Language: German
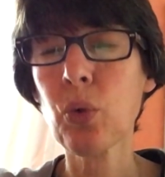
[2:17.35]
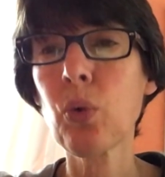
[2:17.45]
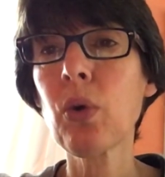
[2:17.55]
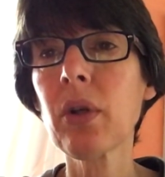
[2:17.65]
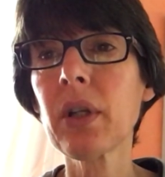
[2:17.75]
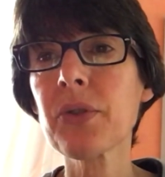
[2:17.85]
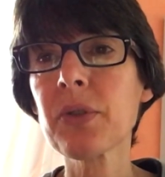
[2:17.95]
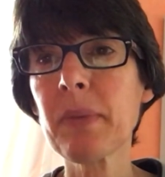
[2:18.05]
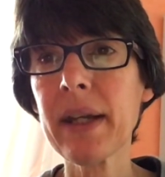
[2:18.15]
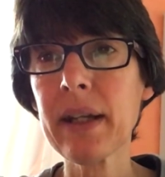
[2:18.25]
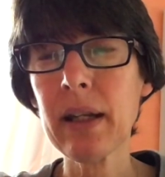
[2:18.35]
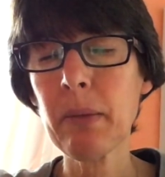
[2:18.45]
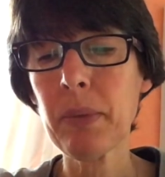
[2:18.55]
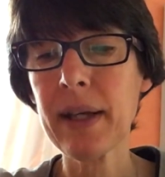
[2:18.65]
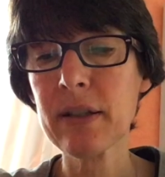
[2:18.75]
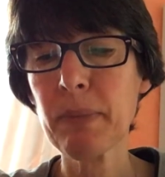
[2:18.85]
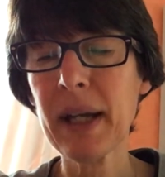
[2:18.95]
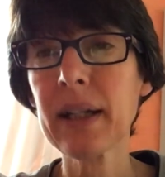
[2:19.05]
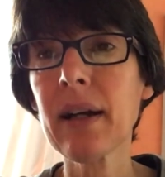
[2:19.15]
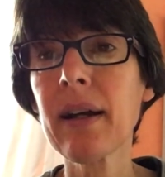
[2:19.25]
Kuchen aus meiner
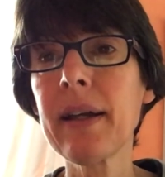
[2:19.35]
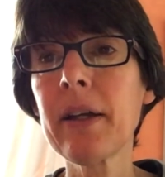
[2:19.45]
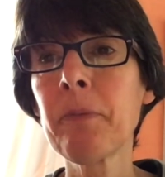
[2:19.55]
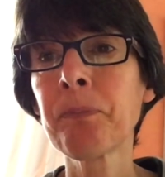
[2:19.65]
Lieblingsbäckerei